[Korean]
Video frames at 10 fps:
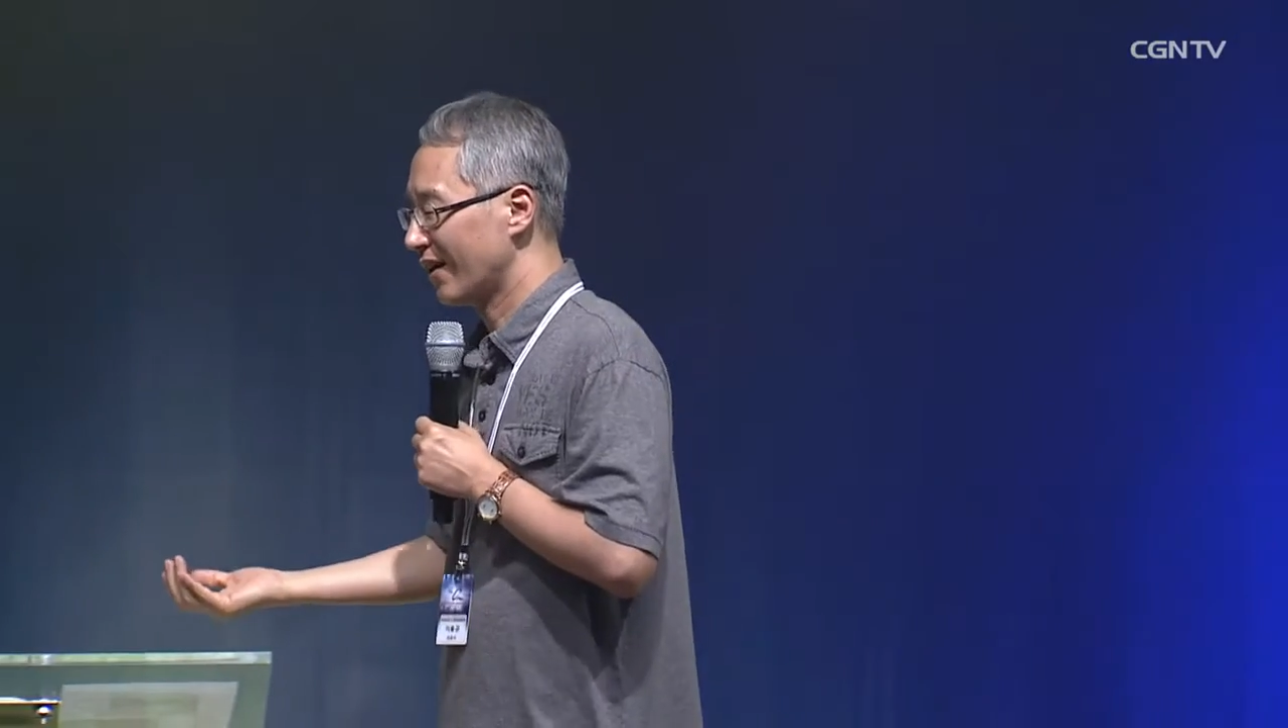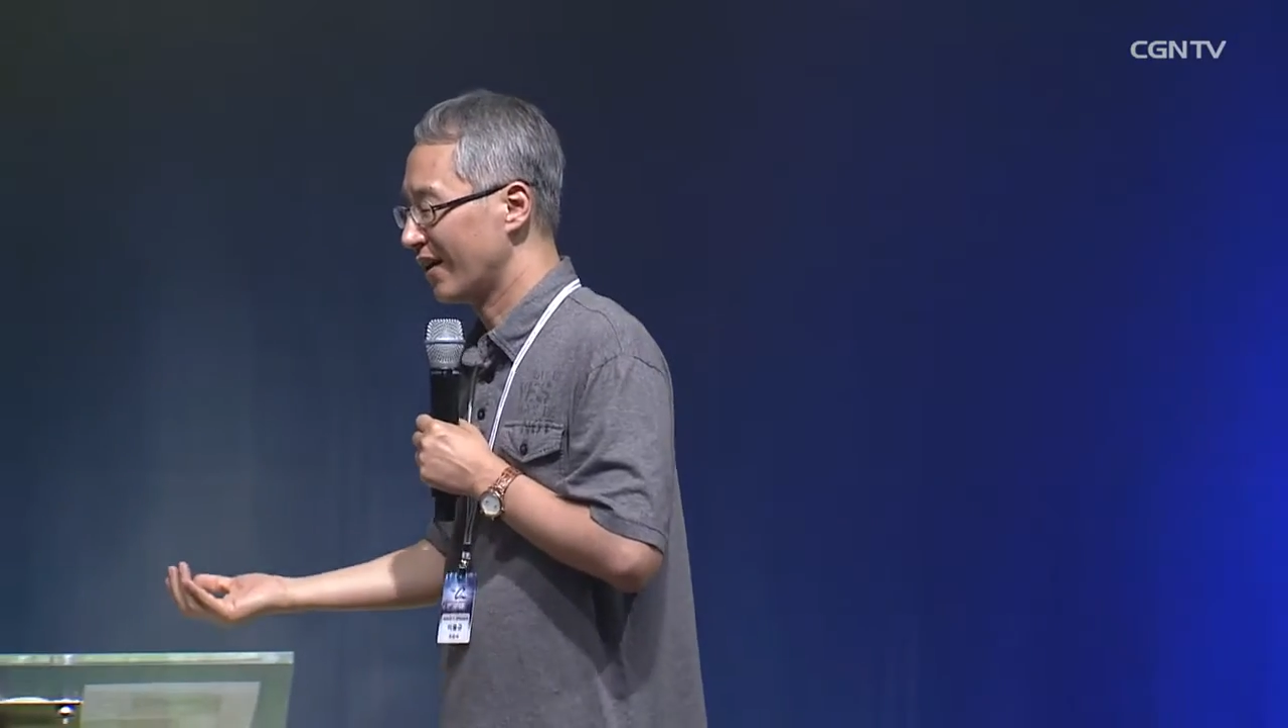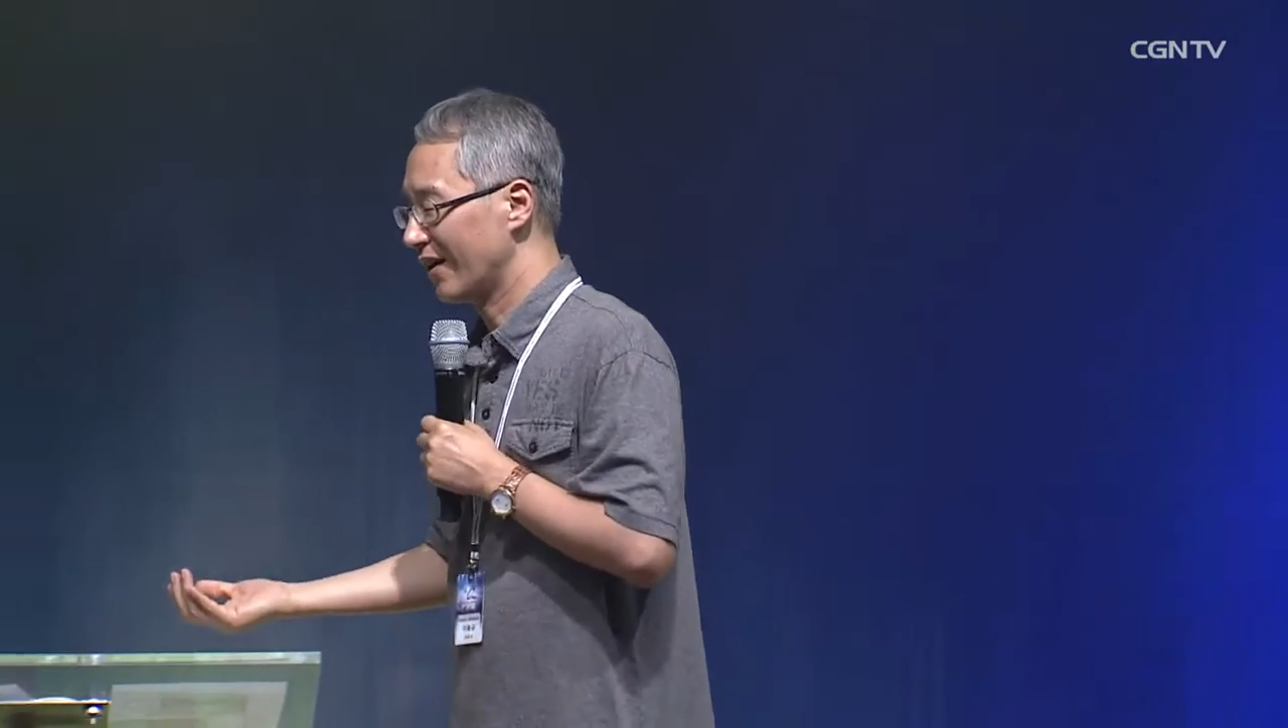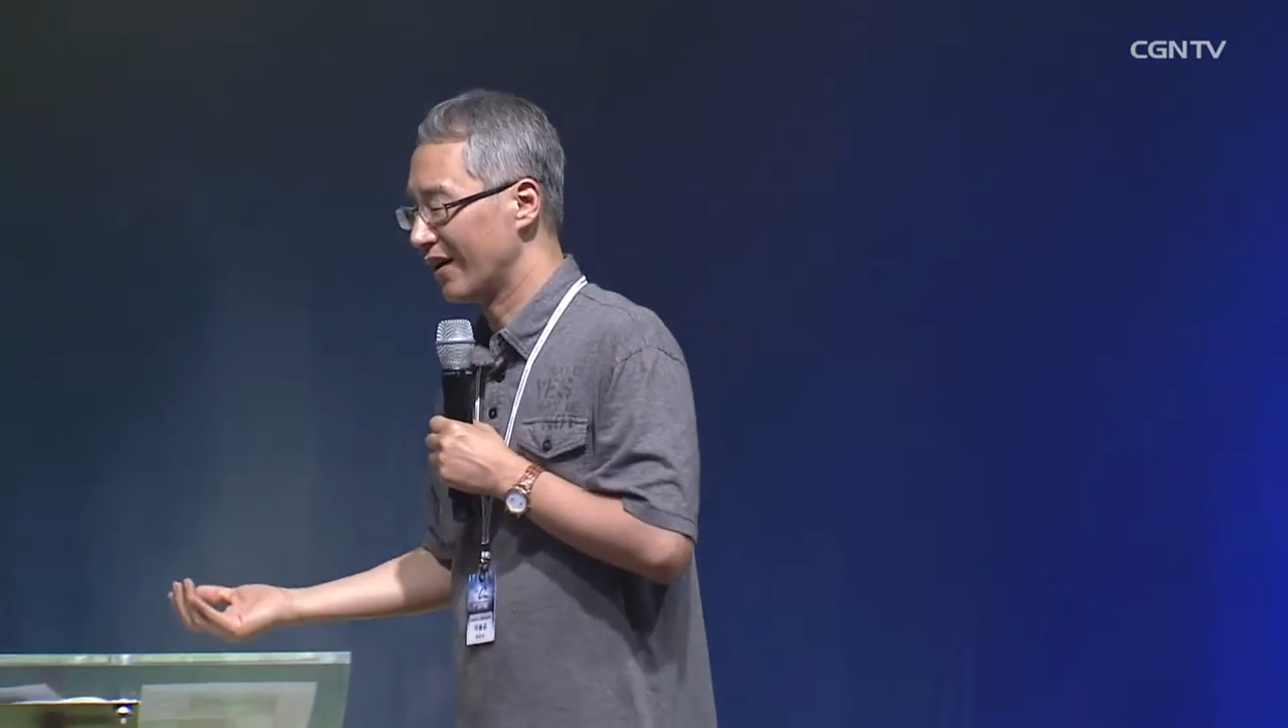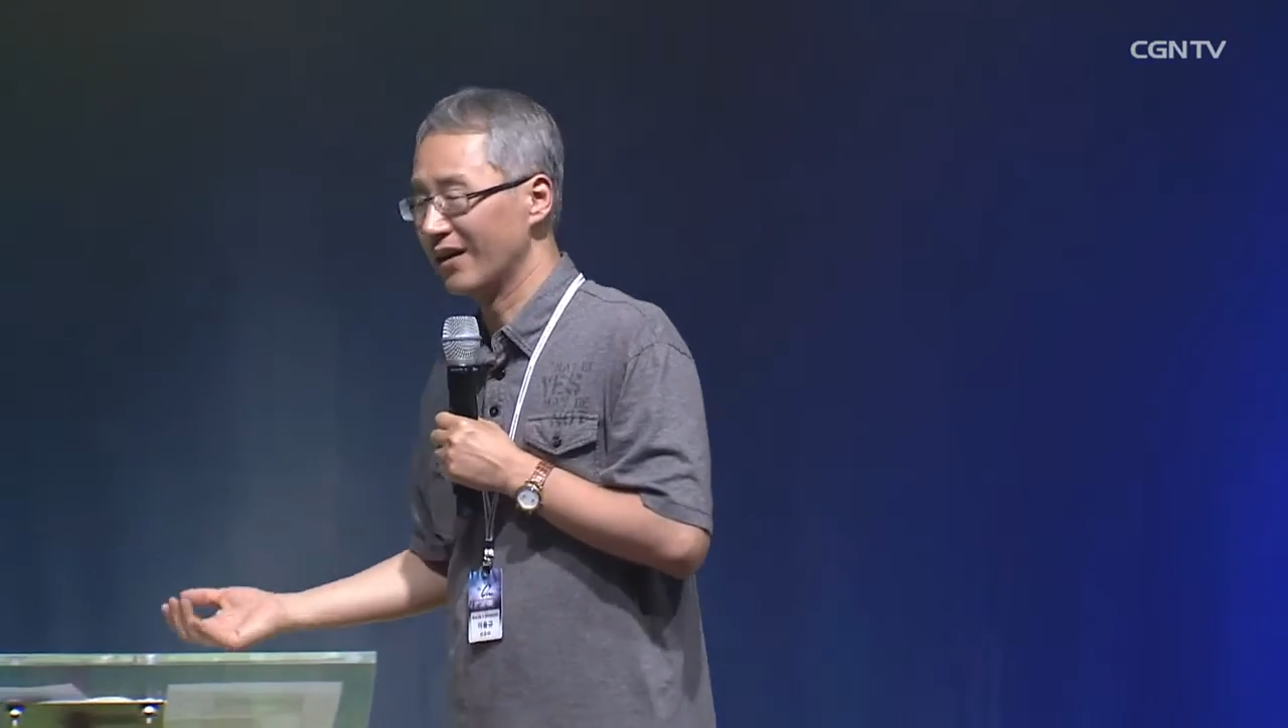
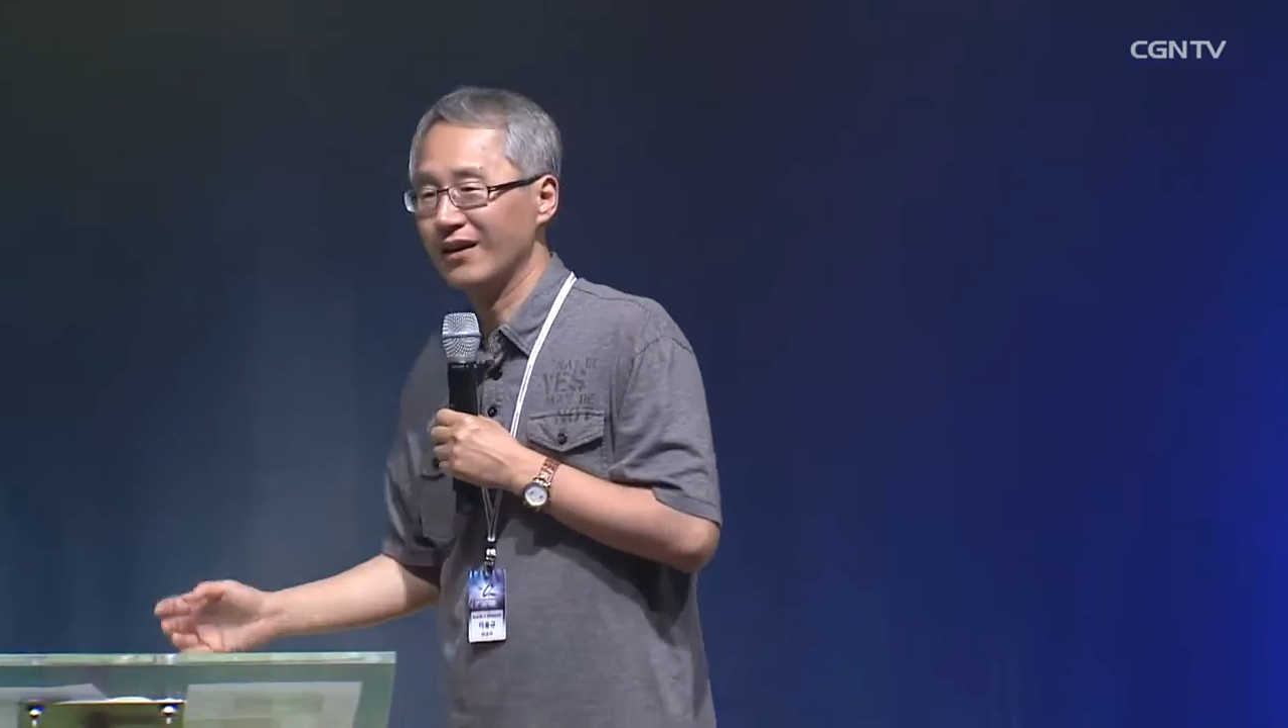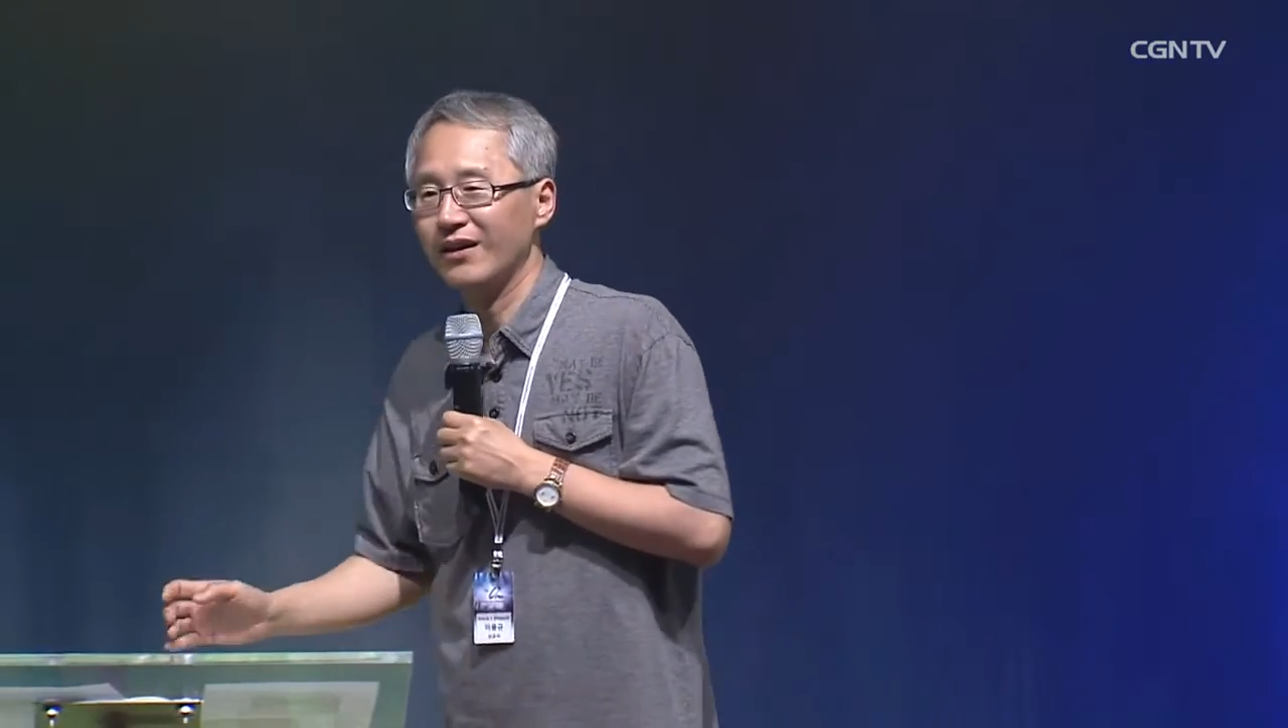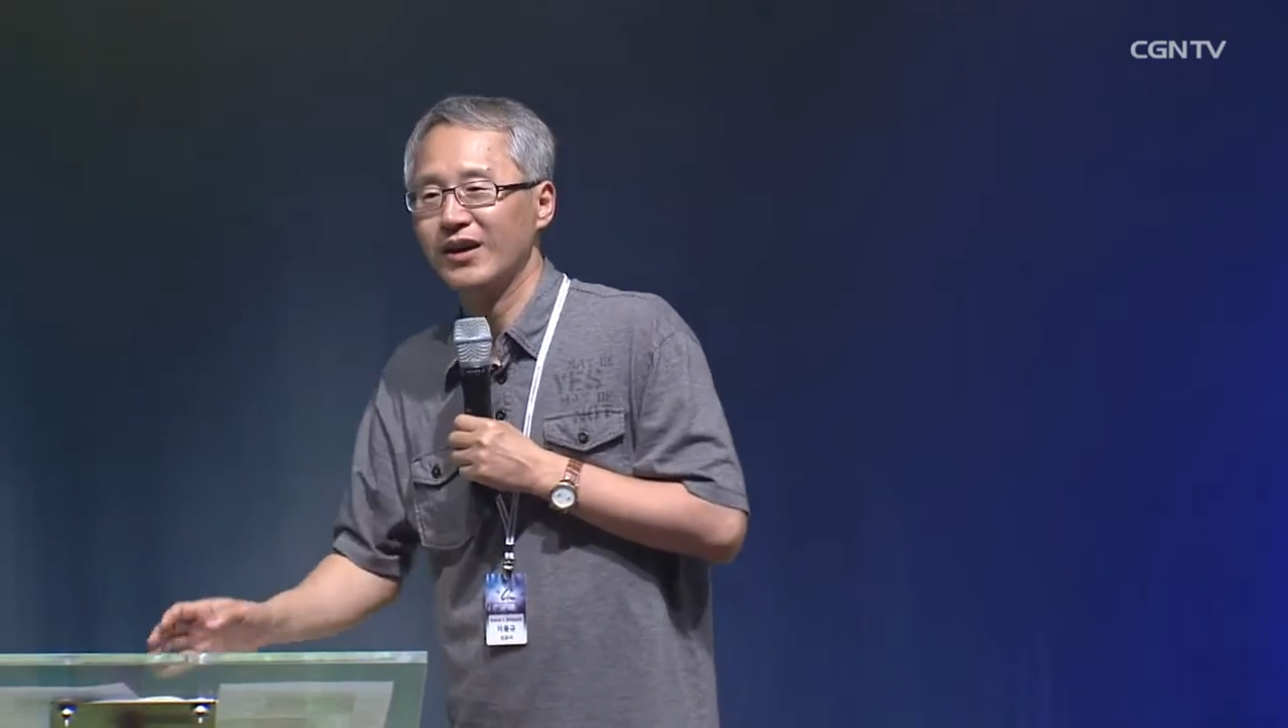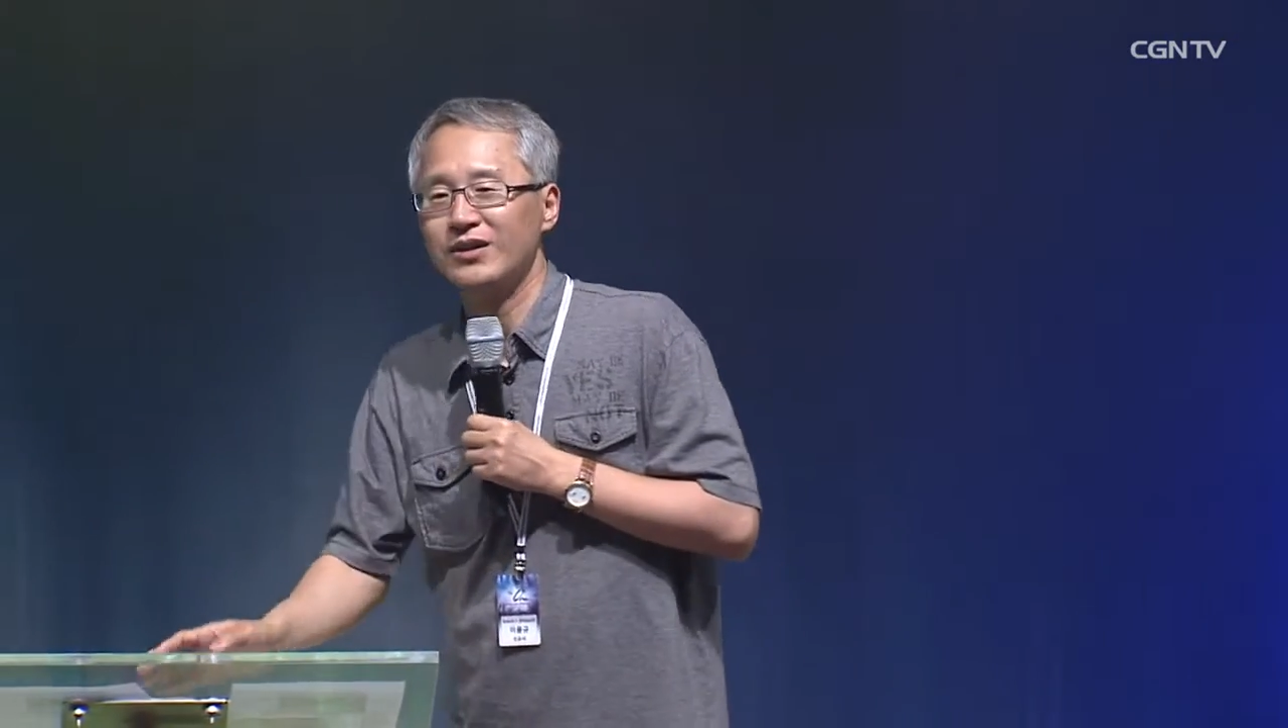어,